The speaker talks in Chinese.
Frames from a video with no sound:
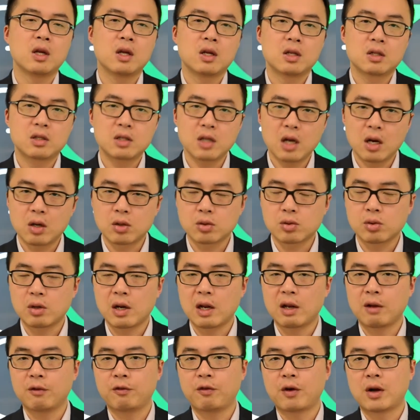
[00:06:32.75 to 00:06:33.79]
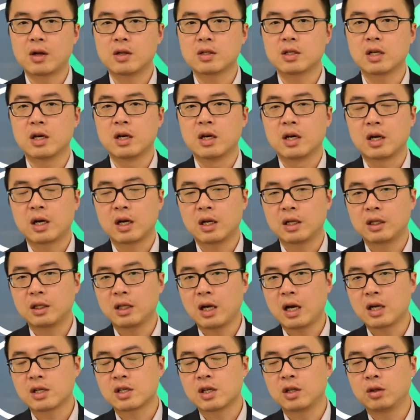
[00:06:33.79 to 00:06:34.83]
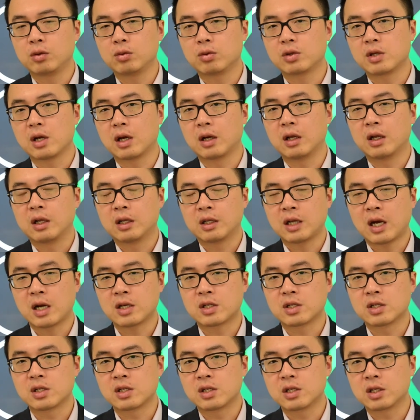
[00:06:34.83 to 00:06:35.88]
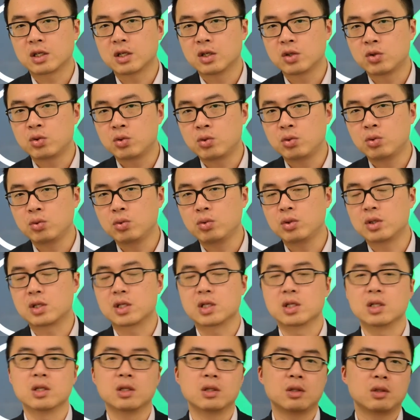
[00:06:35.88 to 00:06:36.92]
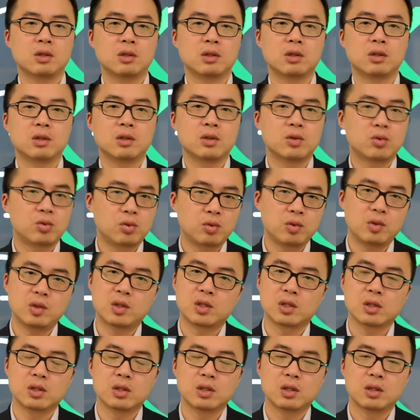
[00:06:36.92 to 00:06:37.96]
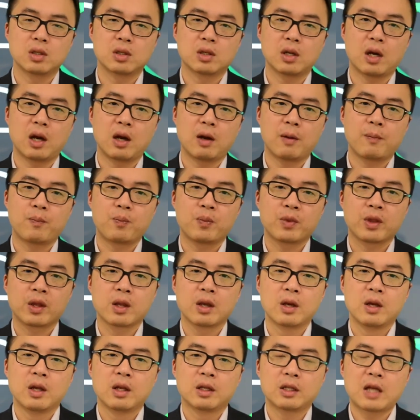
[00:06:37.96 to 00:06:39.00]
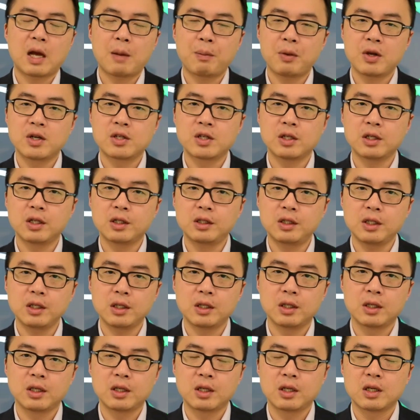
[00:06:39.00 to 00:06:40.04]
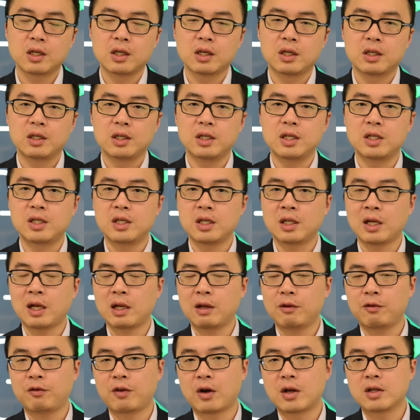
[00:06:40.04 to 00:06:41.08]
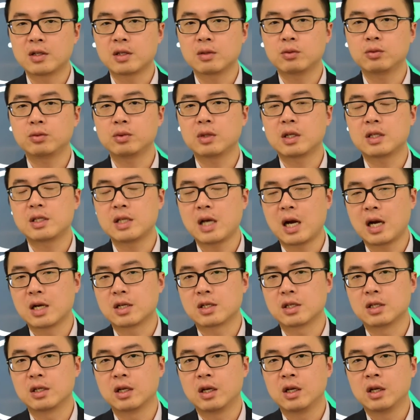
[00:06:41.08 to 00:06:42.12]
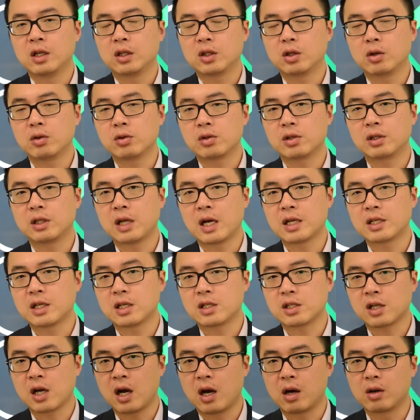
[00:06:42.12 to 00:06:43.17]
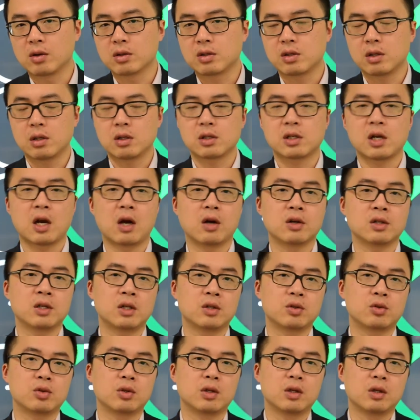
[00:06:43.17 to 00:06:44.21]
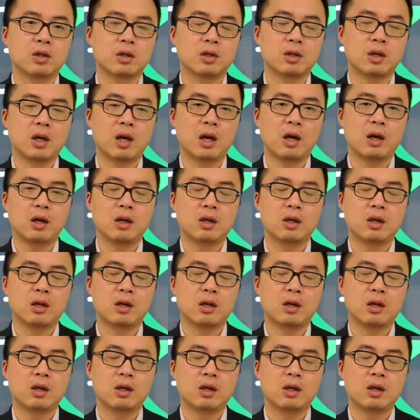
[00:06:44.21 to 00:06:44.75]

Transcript: 造出来的房子很大程度上它只是一个虚值，虚值啊，它本身的地以及它的房子屋的价值呢，都是大家炒上炒上去的啊，